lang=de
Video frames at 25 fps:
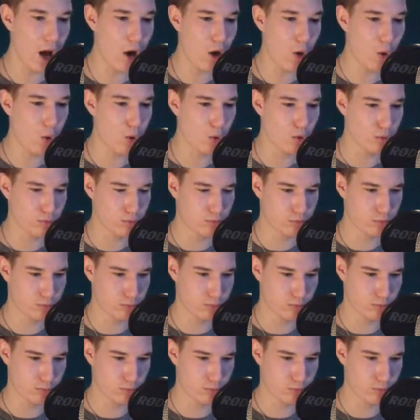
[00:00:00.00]
Au!
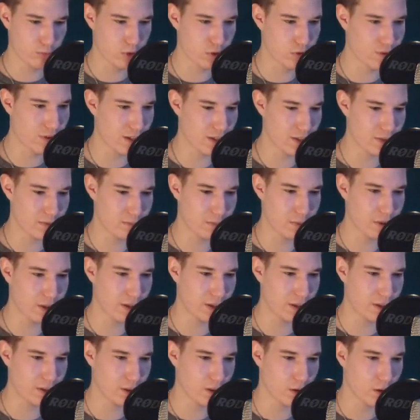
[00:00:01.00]
Und sowas
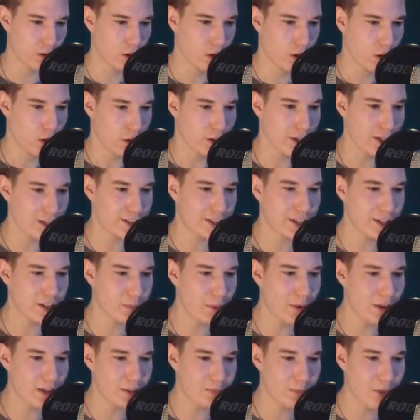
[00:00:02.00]
bringe ich. Ich trinke
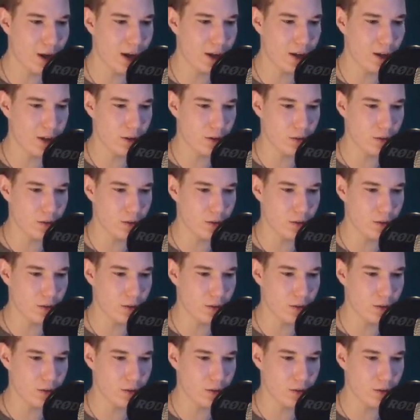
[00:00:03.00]
mal erstmal!